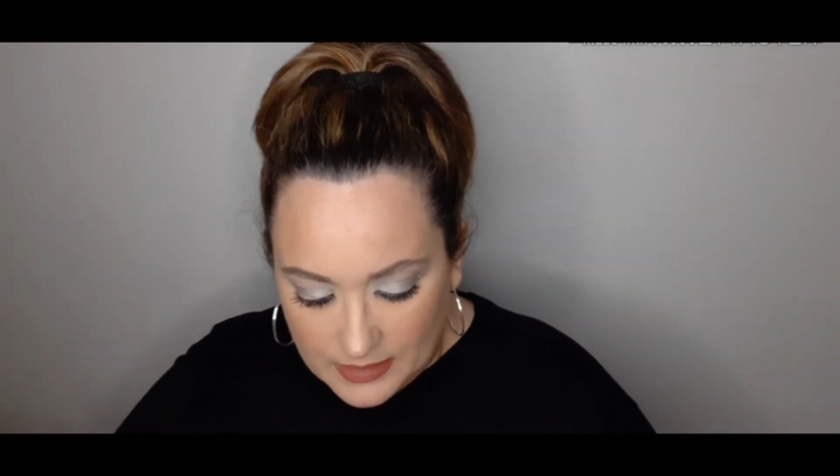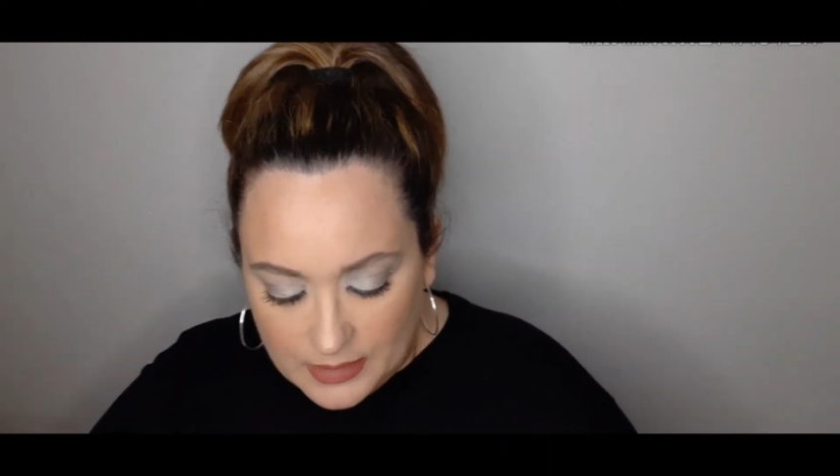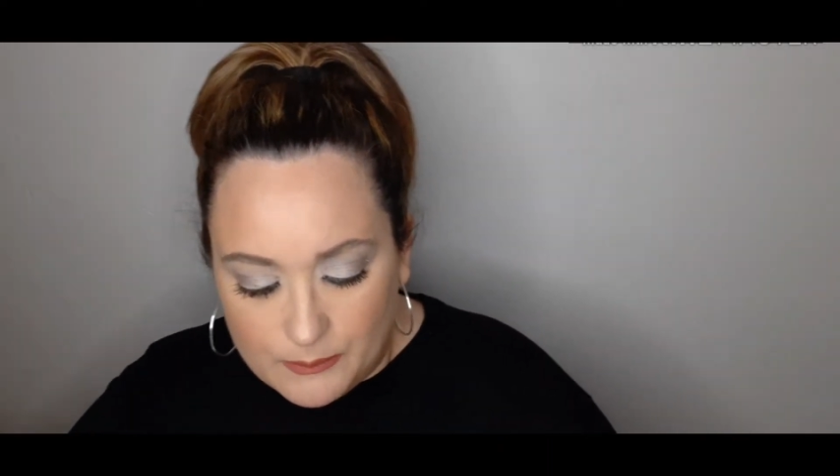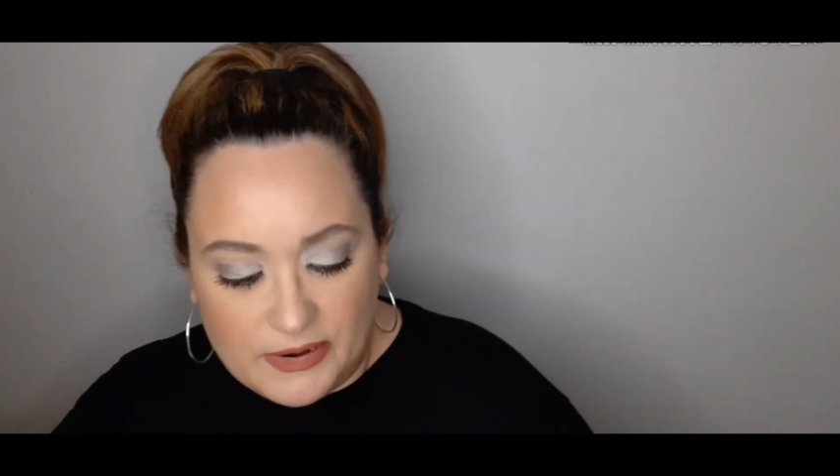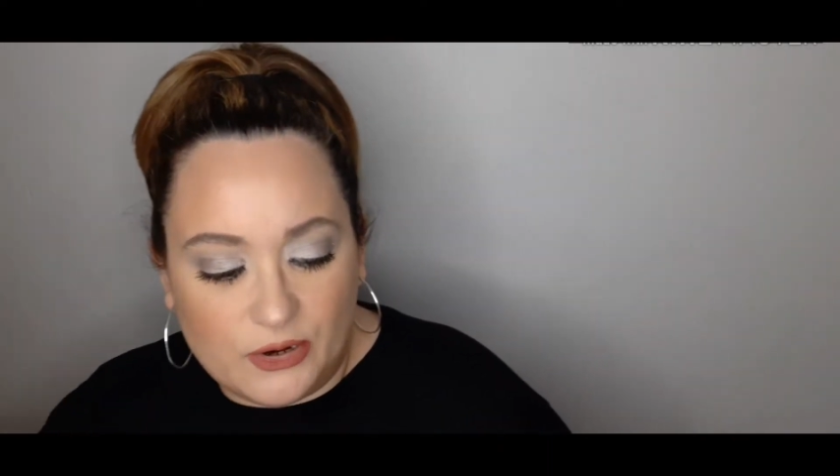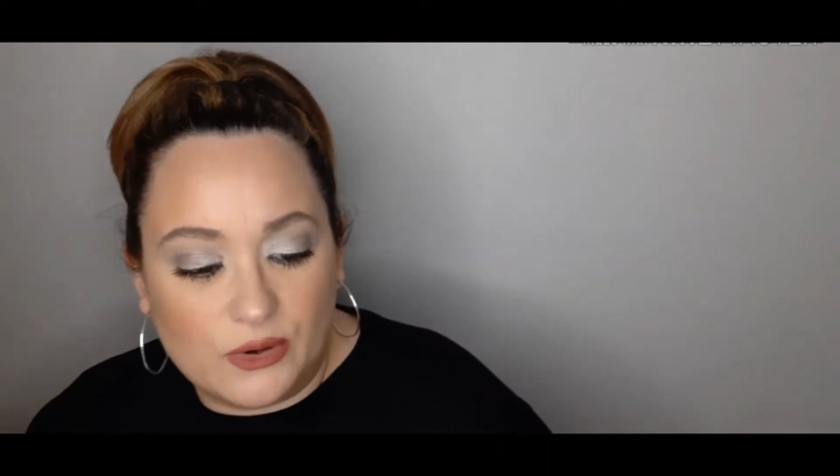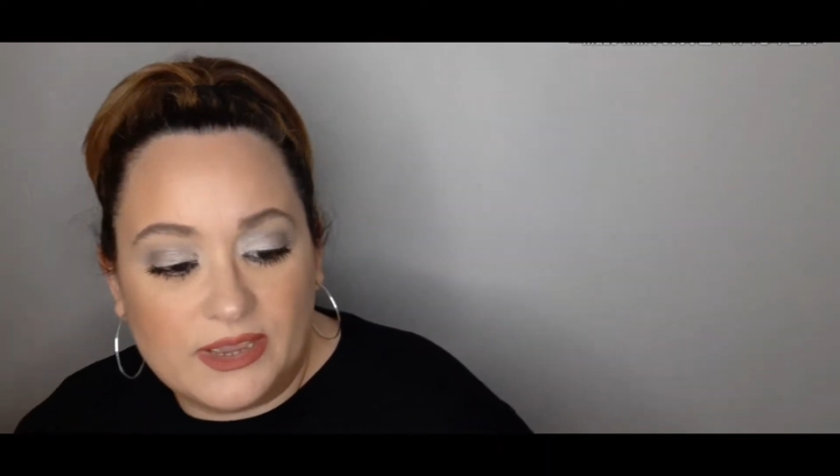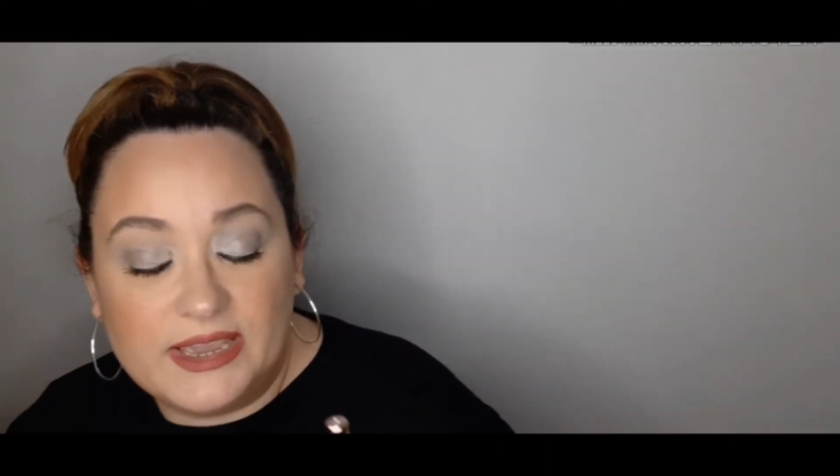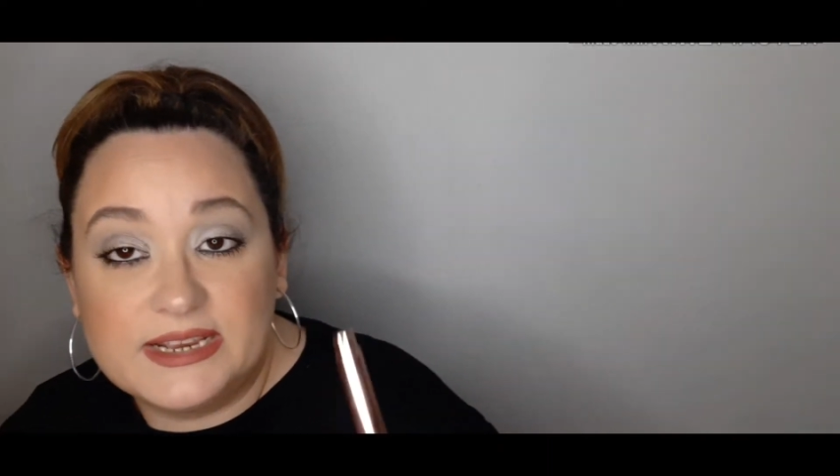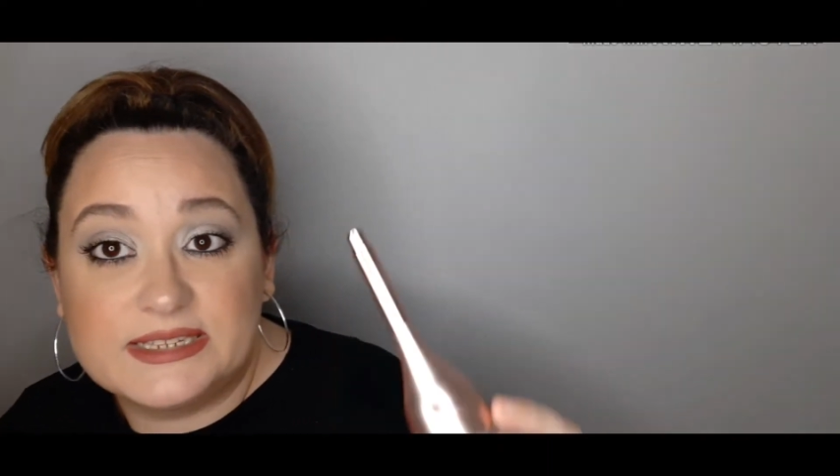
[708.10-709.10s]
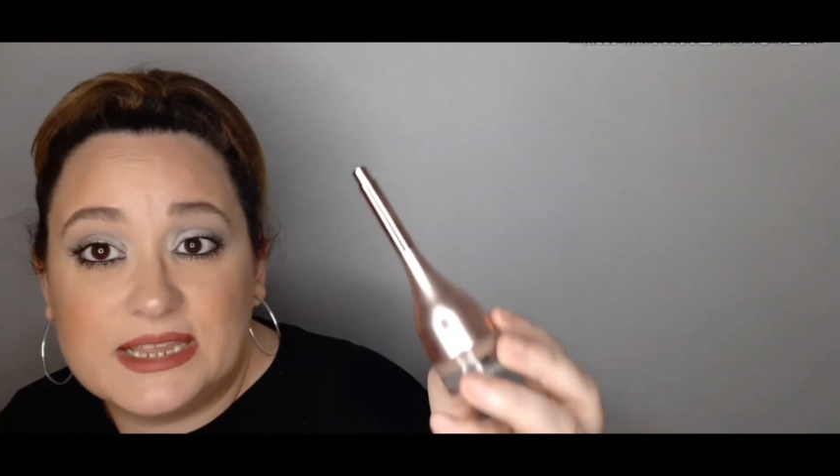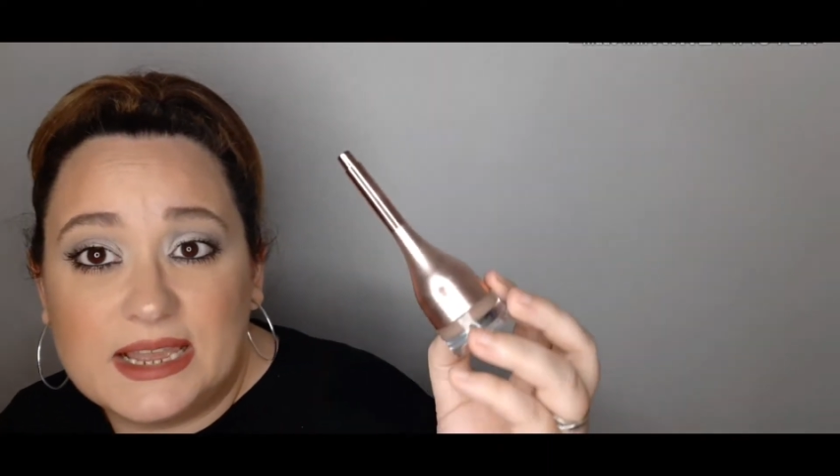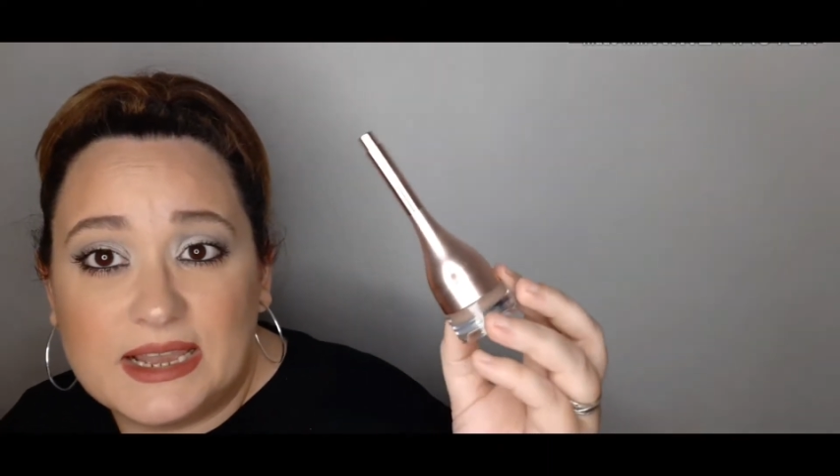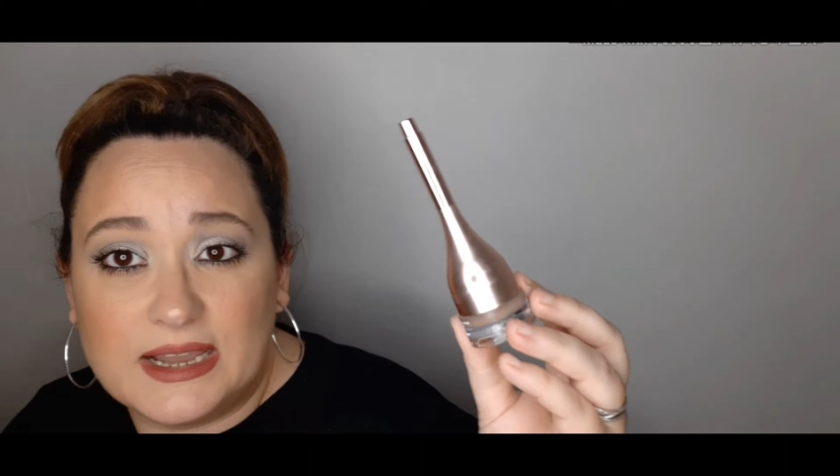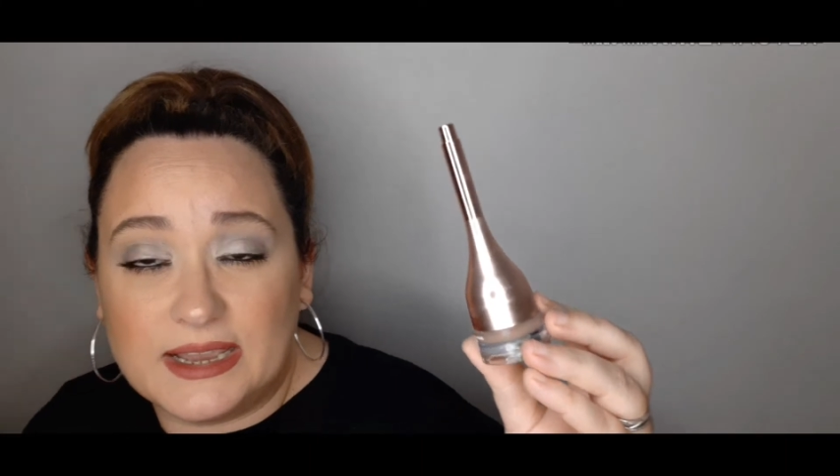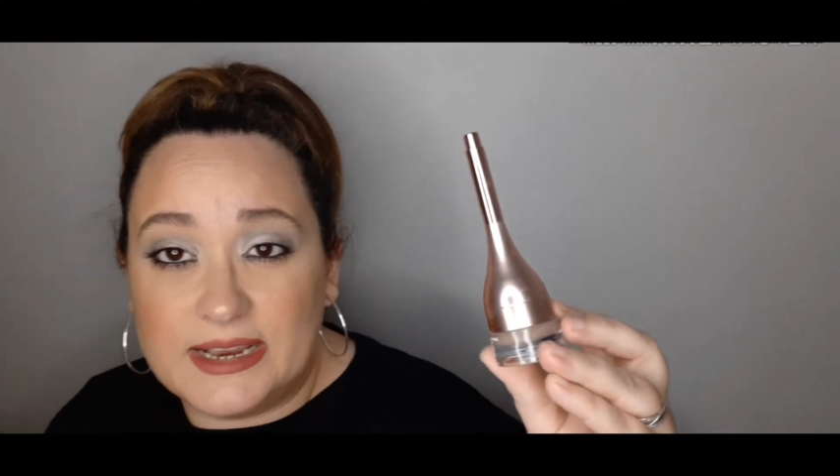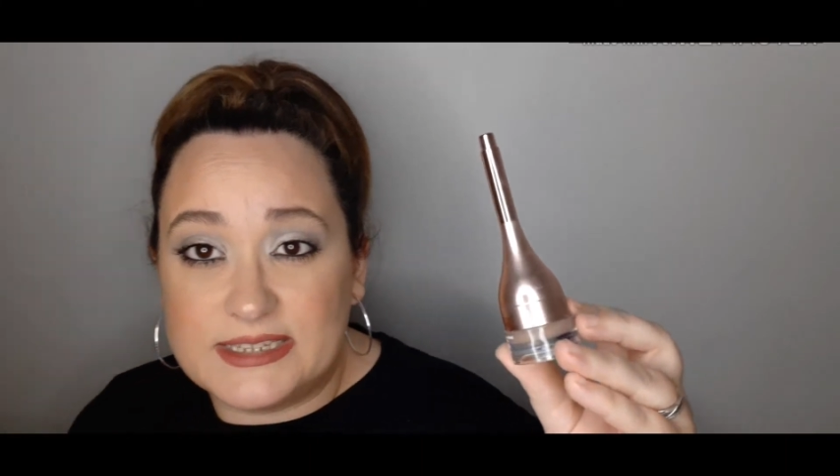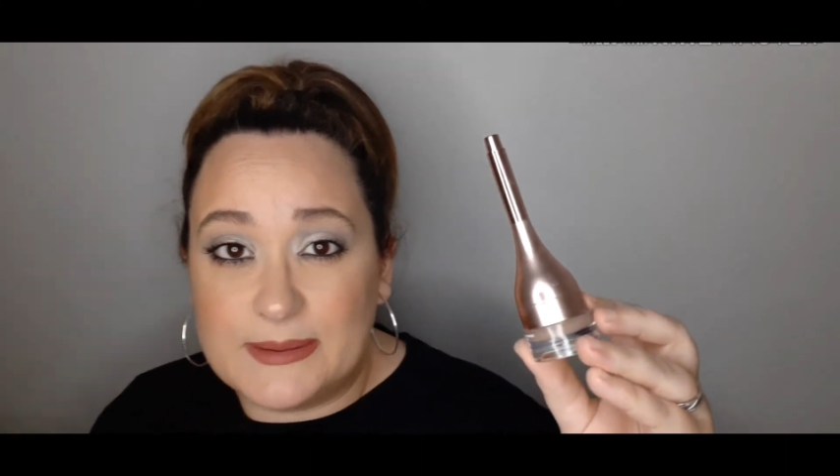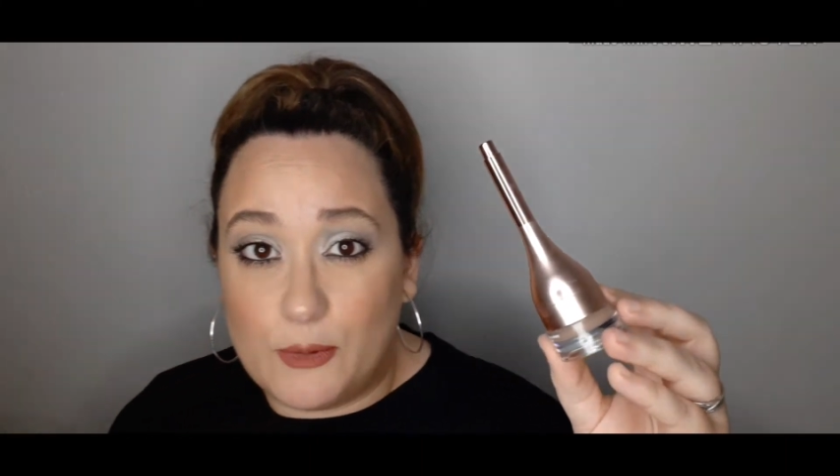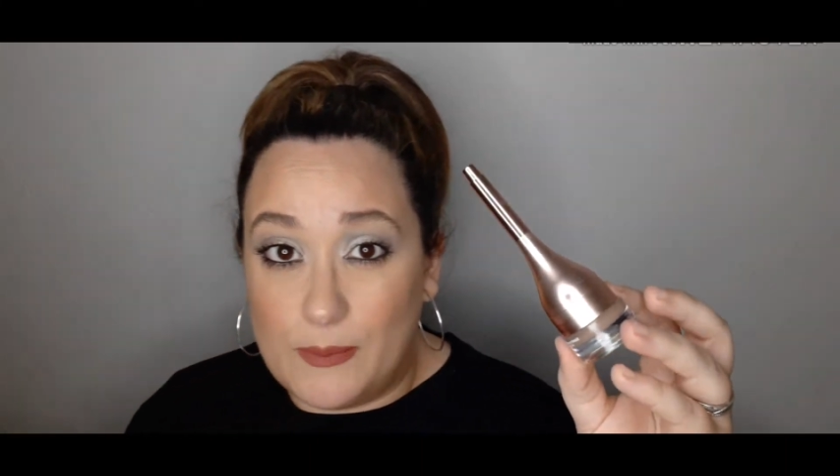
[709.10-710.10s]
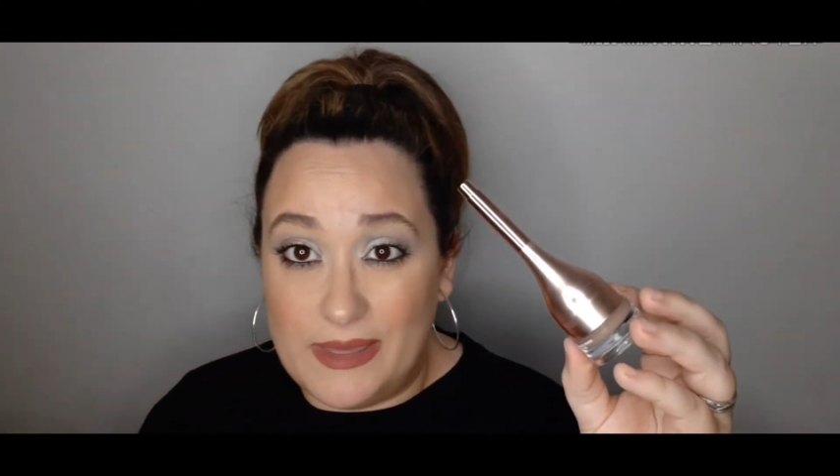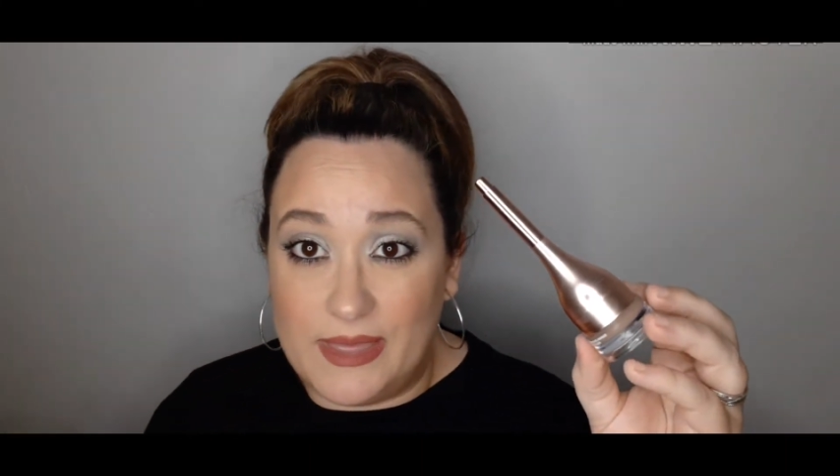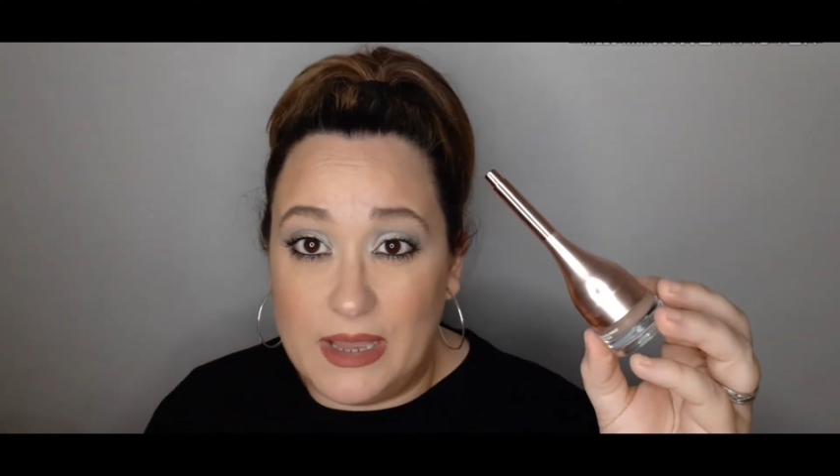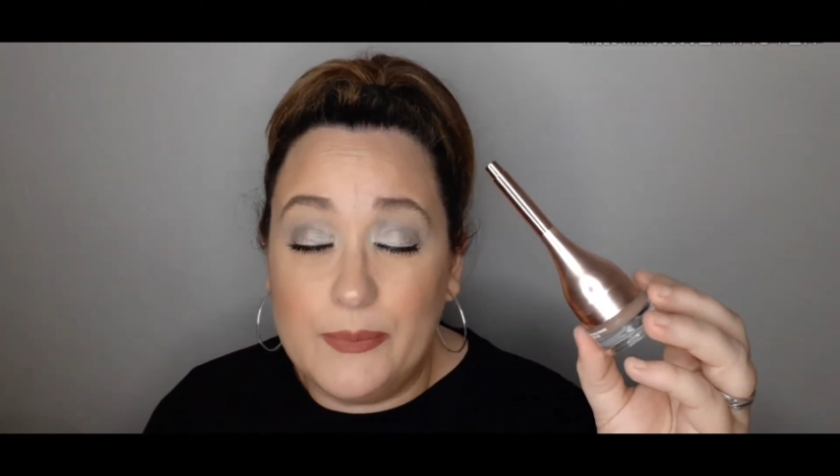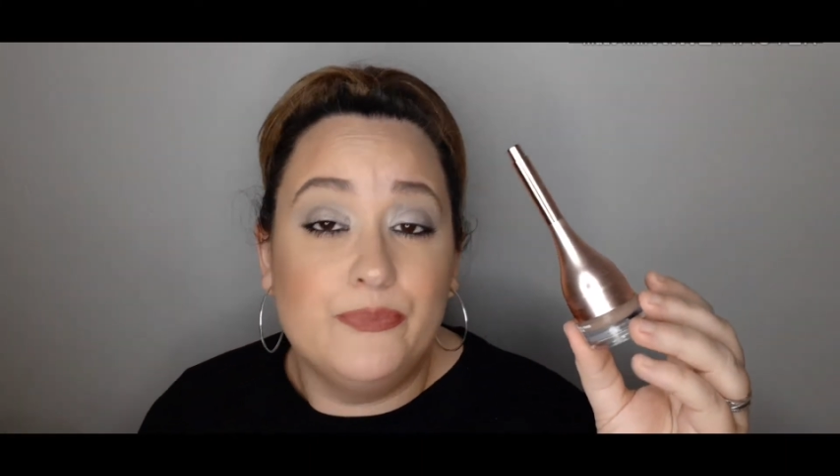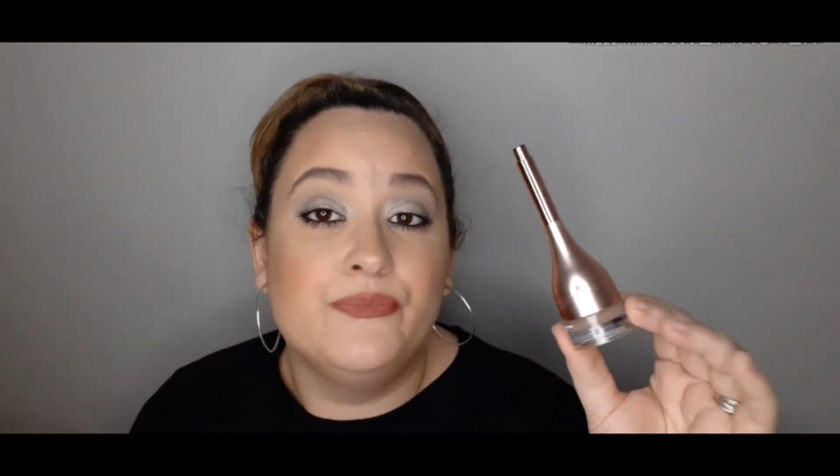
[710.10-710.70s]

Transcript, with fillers: Bueno, esta, esta pomada